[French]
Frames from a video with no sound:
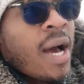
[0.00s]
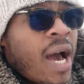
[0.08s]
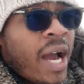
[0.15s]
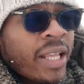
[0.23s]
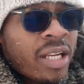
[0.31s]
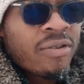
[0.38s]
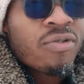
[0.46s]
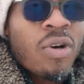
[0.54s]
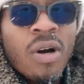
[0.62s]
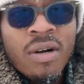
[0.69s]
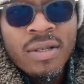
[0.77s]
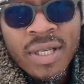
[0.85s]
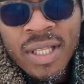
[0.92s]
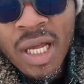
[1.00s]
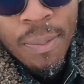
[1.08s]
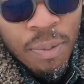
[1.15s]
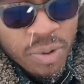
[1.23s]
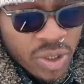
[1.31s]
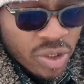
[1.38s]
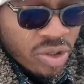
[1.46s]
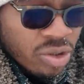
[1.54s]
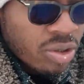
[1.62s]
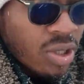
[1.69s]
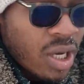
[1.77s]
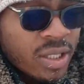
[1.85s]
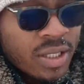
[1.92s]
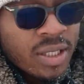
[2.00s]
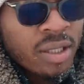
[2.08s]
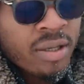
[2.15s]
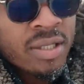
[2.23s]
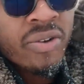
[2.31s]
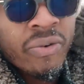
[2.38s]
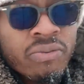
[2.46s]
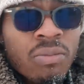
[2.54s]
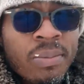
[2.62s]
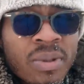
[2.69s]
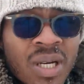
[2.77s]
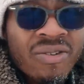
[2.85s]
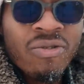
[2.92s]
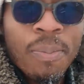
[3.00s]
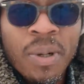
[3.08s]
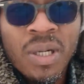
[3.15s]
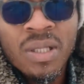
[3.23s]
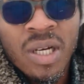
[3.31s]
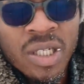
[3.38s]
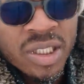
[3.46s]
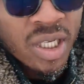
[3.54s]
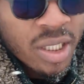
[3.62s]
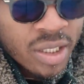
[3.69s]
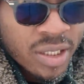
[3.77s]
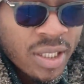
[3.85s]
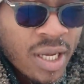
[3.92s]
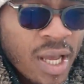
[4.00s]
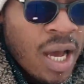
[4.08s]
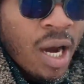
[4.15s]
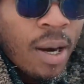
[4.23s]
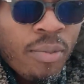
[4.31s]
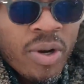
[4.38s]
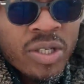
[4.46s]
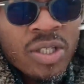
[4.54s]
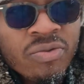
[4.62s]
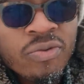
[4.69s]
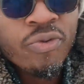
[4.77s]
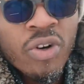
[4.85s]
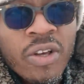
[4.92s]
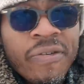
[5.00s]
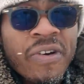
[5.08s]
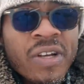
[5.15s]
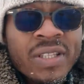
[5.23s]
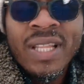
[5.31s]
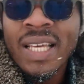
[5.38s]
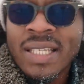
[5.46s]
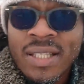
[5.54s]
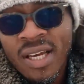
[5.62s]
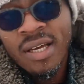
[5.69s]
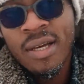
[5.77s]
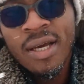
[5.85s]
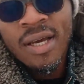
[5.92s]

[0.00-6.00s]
arrêtez de vous lancer dans les procédures en disant que c'est vous qui allez vous prendre en charge. À moins que vous voulez faire un test.